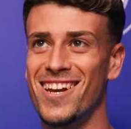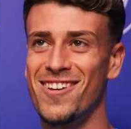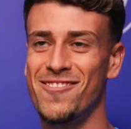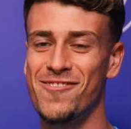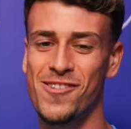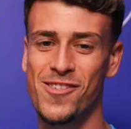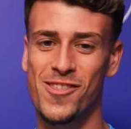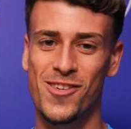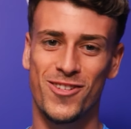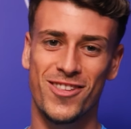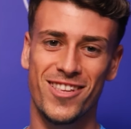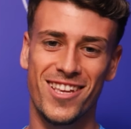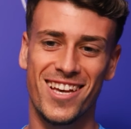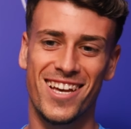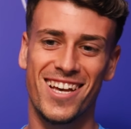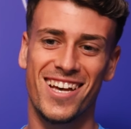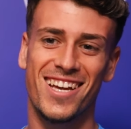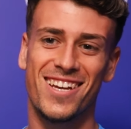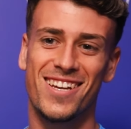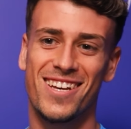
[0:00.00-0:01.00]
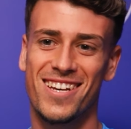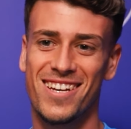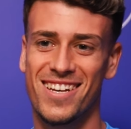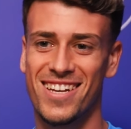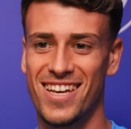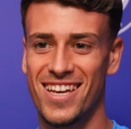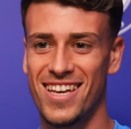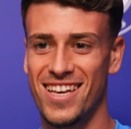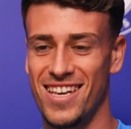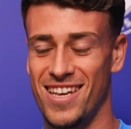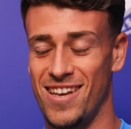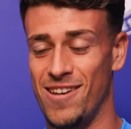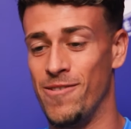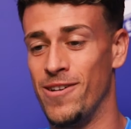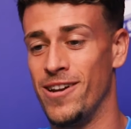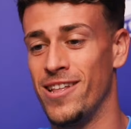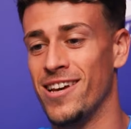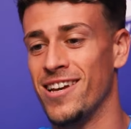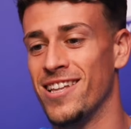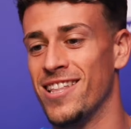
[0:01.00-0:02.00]
a la afición ya es
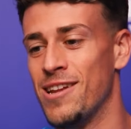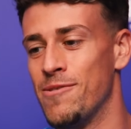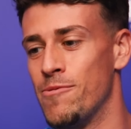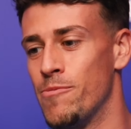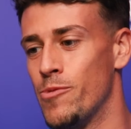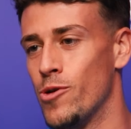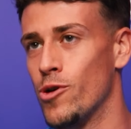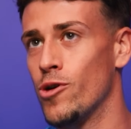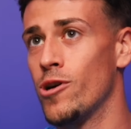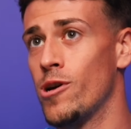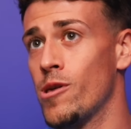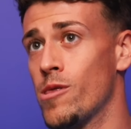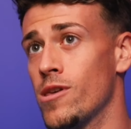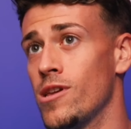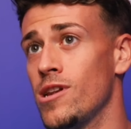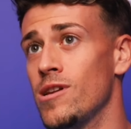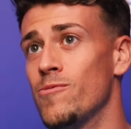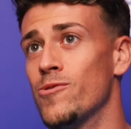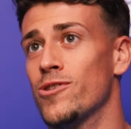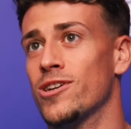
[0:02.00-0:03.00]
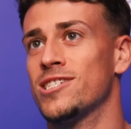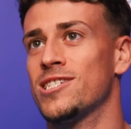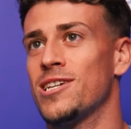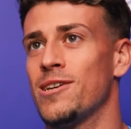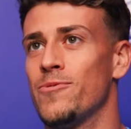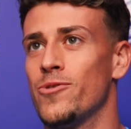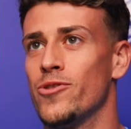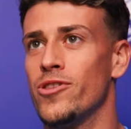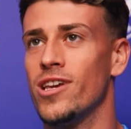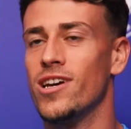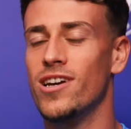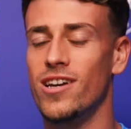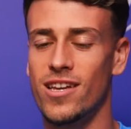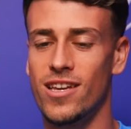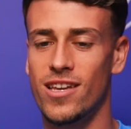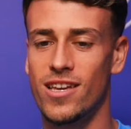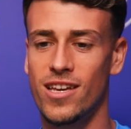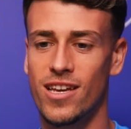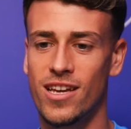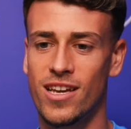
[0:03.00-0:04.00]
verdad que tenemos poco de estilo porque sabemos ya
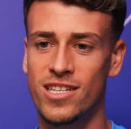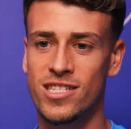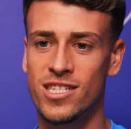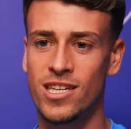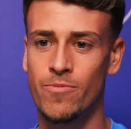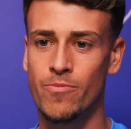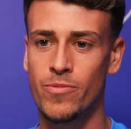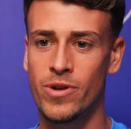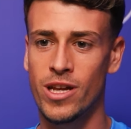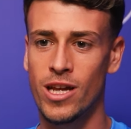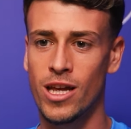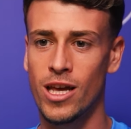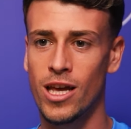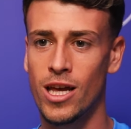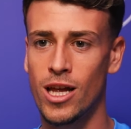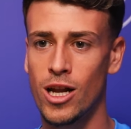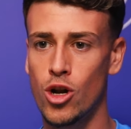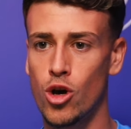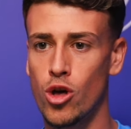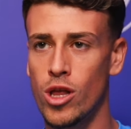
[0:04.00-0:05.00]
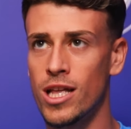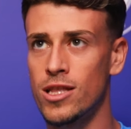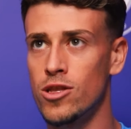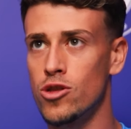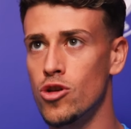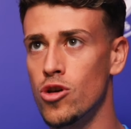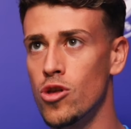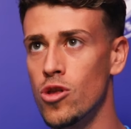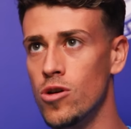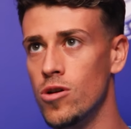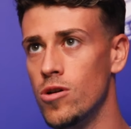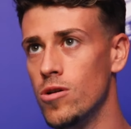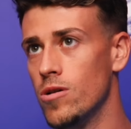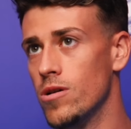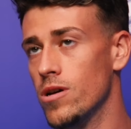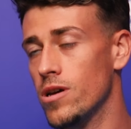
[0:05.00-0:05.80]
que, que siempre lo dan todo.